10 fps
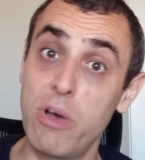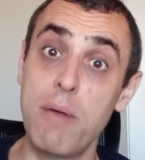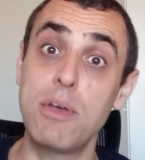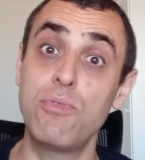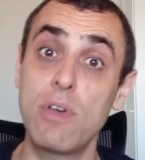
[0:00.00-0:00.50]

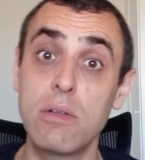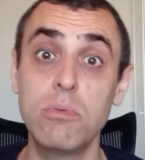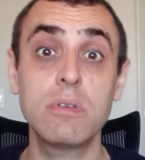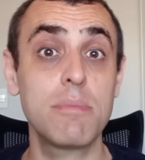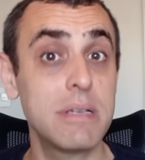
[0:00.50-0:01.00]
realmente fica,
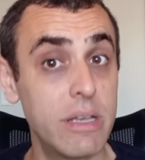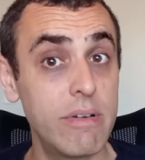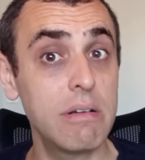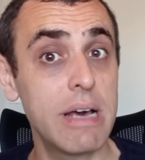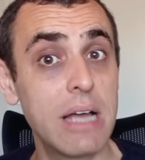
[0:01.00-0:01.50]
nossa, mas é
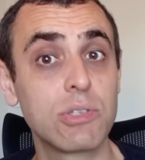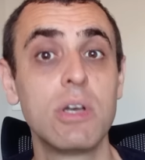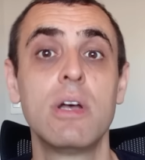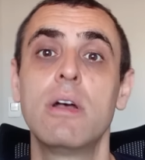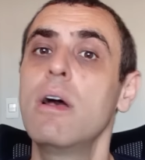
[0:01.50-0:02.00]
verdade.
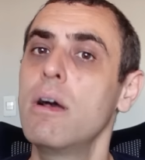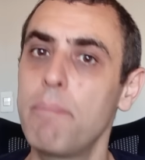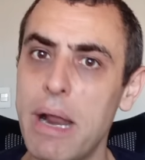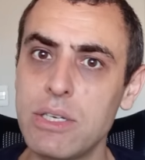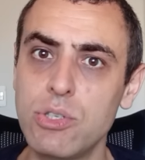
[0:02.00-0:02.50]

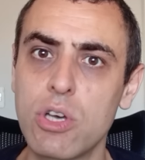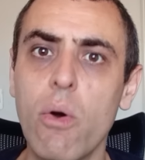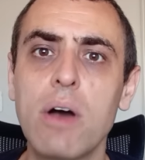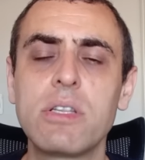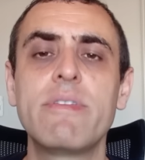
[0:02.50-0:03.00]
Para gente que
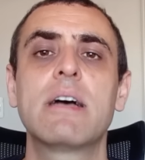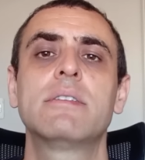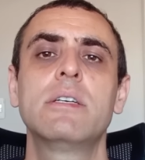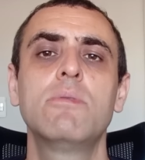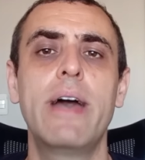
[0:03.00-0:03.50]
gosta de
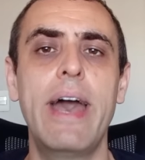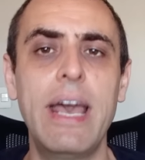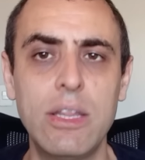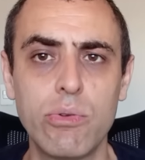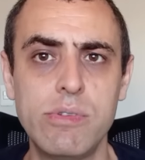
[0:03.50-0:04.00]
aviação,
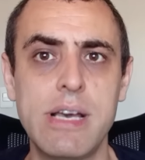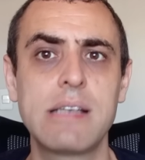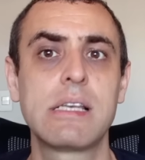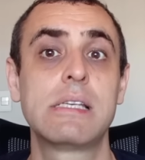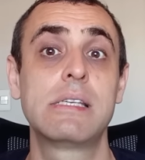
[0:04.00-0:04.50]
é
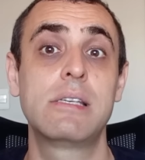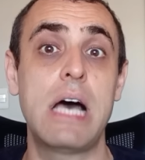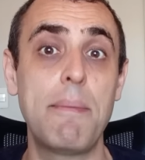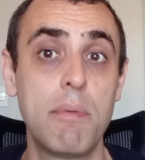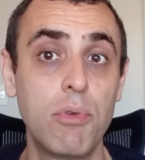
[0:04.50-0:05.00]
entusiasta,
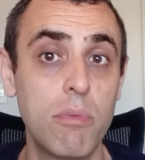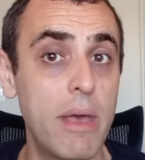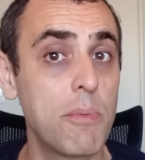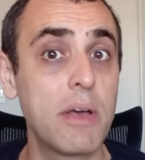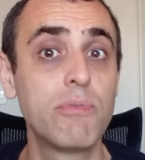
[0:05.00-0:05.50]
sabe muito bem como é